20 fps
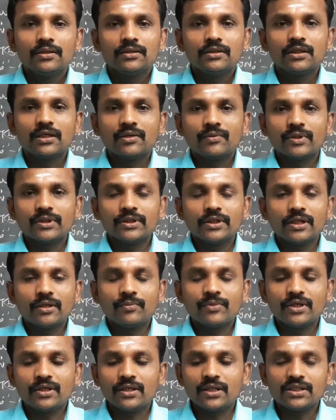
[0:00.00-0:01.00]
இதை வந்து
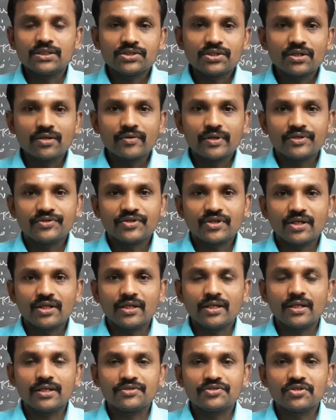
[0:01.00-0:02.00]
நம்ம சின்ன
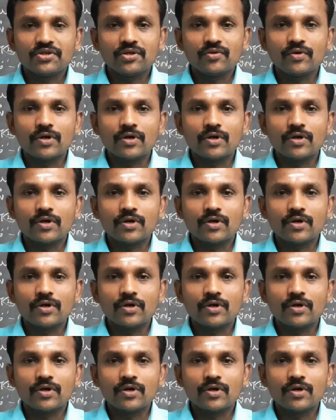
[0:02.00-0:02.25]
வயசுலலாம் சிறு